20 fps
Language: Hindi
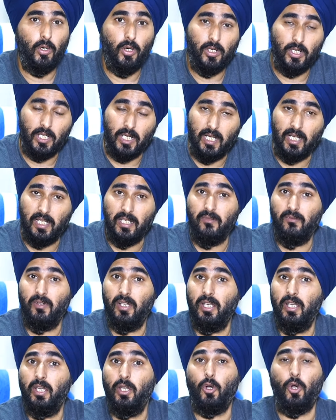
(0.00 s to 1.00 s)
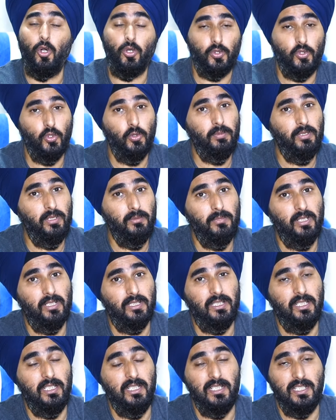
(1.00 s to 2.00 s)
और आने वाले अक्टूबर मंथ
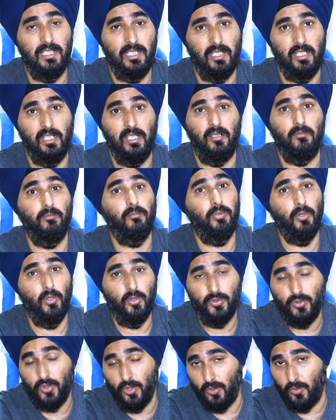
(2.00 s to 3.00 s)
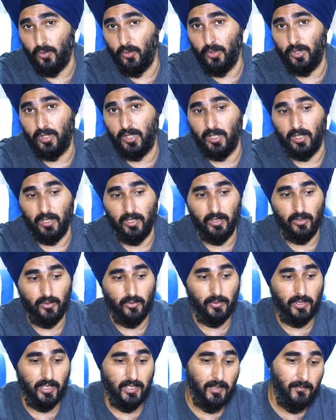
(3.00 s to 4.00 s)
की सीट बुक जरूर कर लें
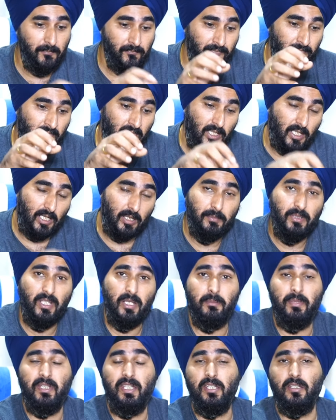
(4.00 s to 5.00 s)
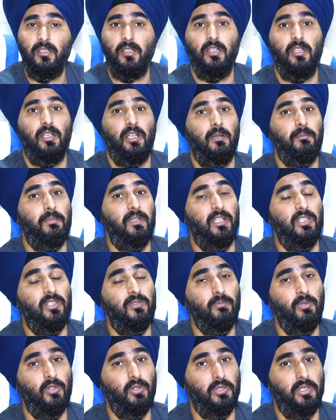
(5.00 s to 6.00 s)
क्योंकि अभी भी अगर आप
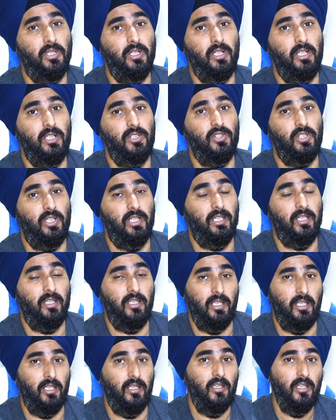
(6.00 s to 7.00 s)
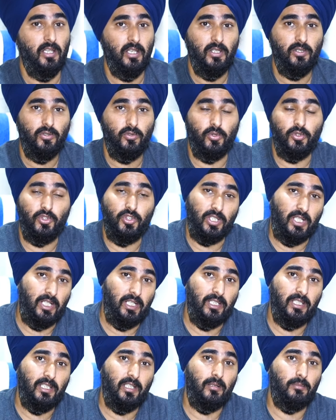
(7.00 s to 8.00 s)
टेस्ट बुक करने जाएंगे तो
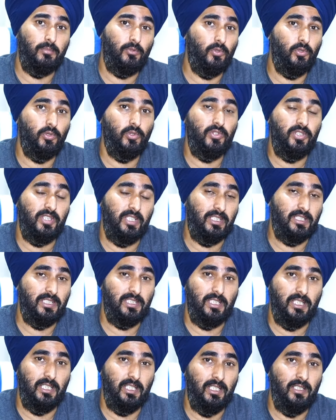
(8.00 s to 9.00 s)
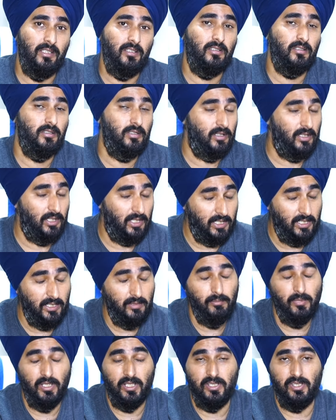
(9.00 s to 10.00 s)
शायद आपको सिक्सटीन अगर
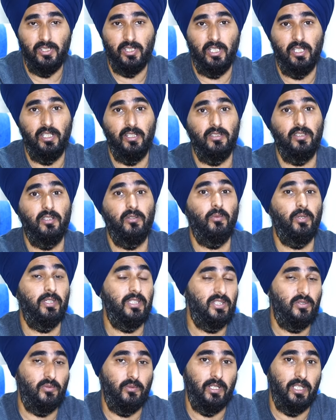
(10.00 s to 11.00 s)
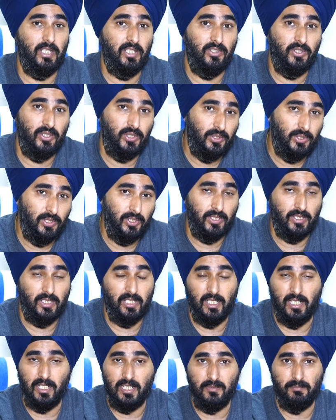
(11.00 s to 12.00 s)
मिल जाए अदरवाइज ट्वेंटी थर्ड
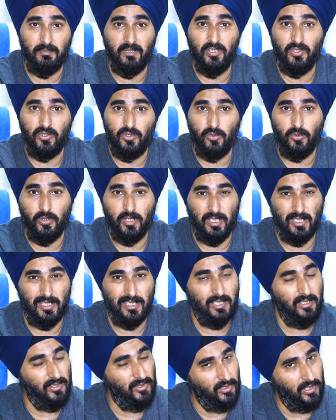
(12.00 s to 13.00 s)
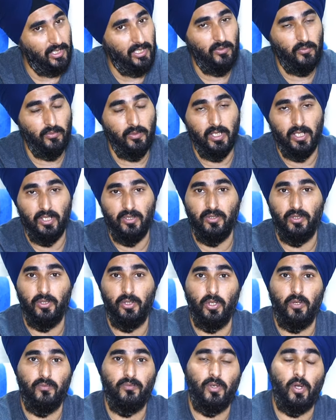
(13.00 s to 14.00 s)
के आसपास जो टेस्ट है शायद ट्वेंटी
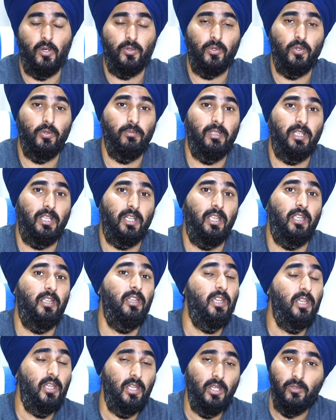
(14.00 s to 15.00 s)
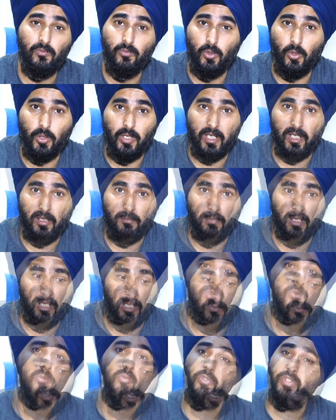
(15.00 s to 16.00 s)
थर्ड ऑफ अक्टूबर है वो डेट
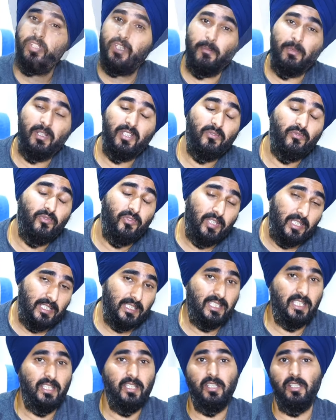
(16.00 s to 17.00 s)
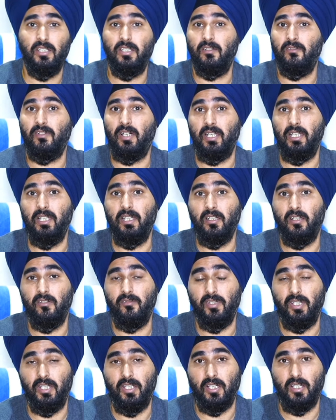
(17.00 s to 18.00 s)
मिलने वाली उसके बाद वैसे ही दिवाली का
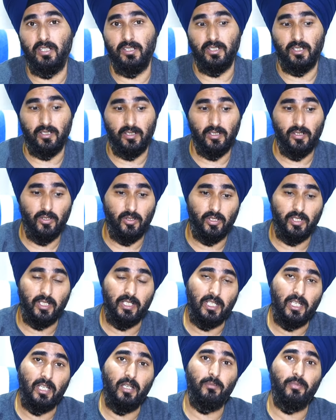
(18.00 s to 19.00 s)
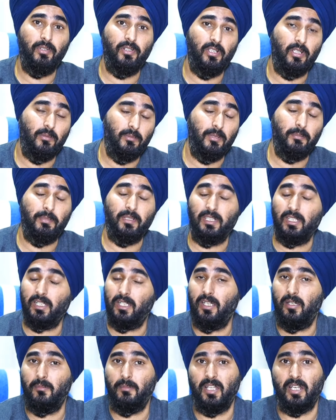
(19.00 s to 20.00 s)
वीक आ जाएगा और यहाँ पर हमें पता
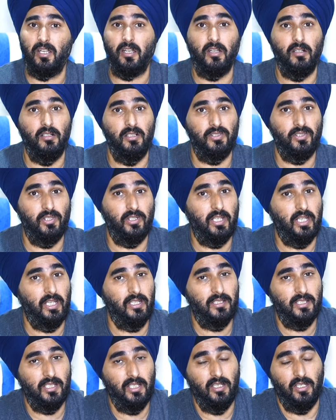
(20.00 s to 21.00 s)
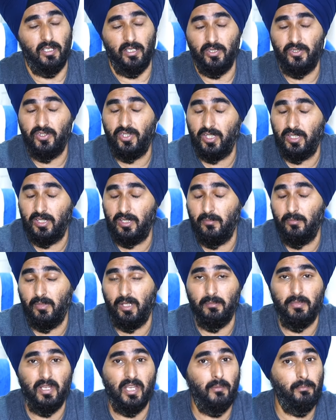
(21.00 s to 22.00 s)
है हमारा कल्चर कैसा अच्छे से मे
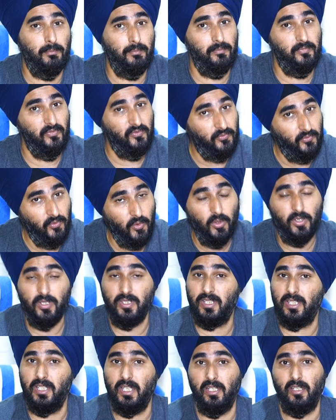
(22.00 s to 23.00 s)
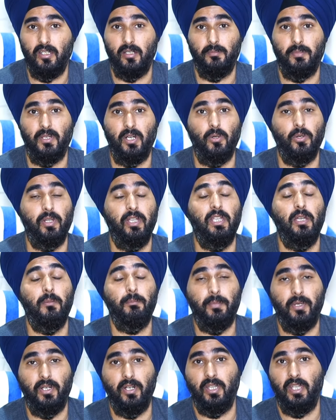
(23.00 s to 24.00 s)
बी अब फोकस नहीं कर पाओगे या
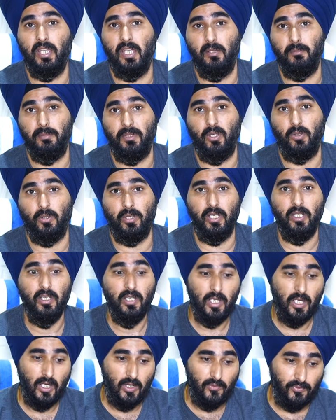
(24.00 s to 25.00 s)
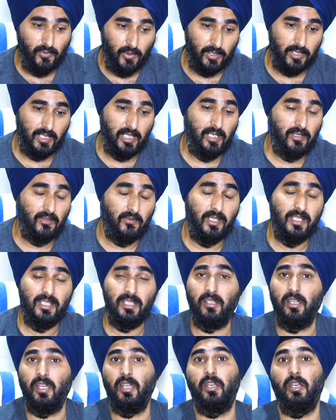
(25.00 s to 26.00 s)
पढ़ नहीं पाओगे फॉर दैट रीजन
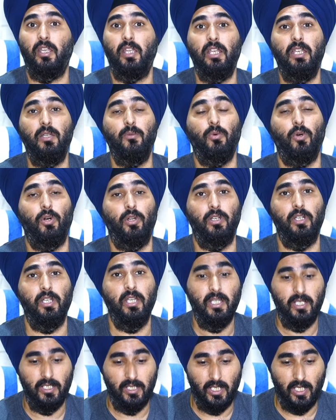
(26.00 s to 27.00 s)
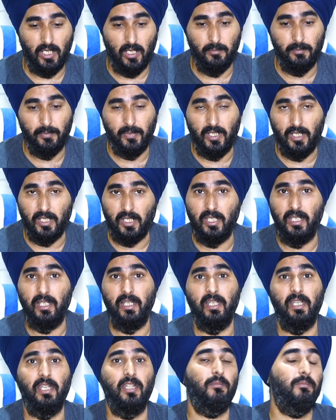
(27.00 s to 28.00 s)
आई रियली वॉन्ट कि आप अगले
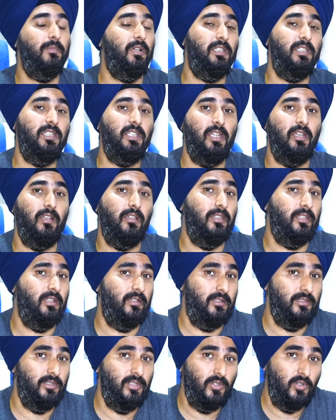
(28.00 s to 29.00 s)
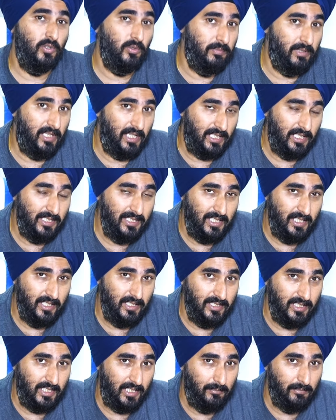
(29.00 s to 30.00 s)
एक मंथ के अंदर अंदर दोबारा से
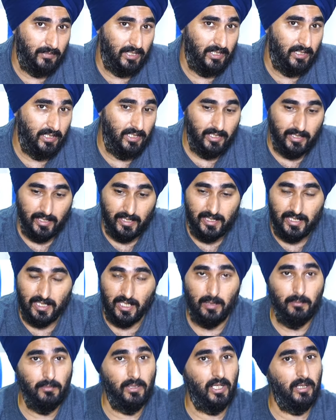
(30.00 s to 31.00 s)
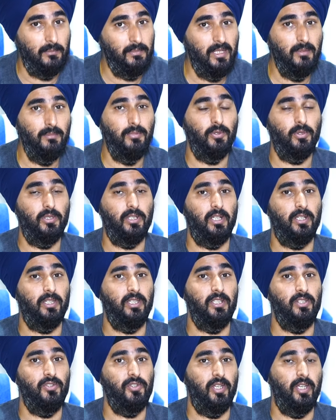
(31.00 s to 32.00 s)
एग्जाम दे रहे हैं एग्जाम अभी बुक कर
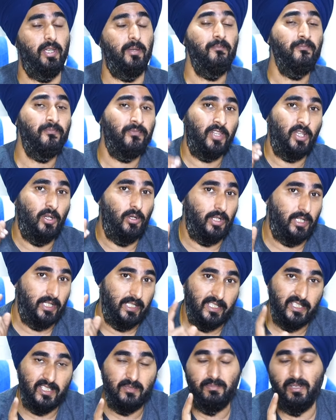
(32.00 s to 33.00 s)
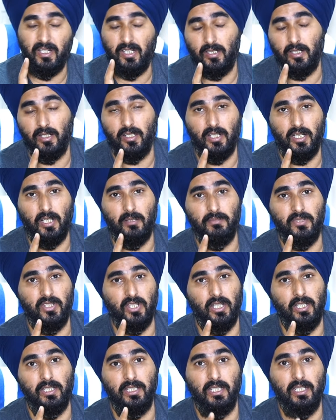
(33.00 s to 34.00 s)
दीजिए और इस बार अगर आप
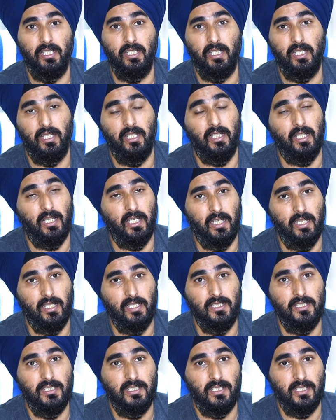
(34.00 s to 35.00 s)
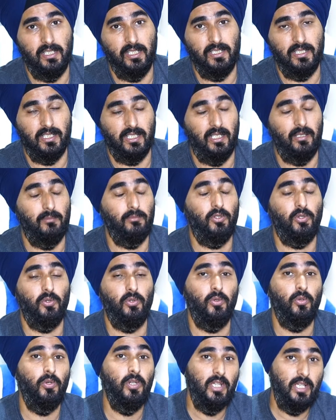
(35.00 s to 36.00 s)
चाहते हैं आयल्स एग्जाम e
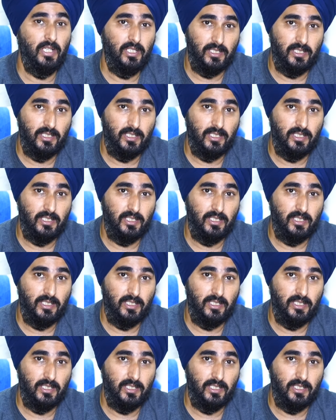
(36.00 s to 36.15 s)
को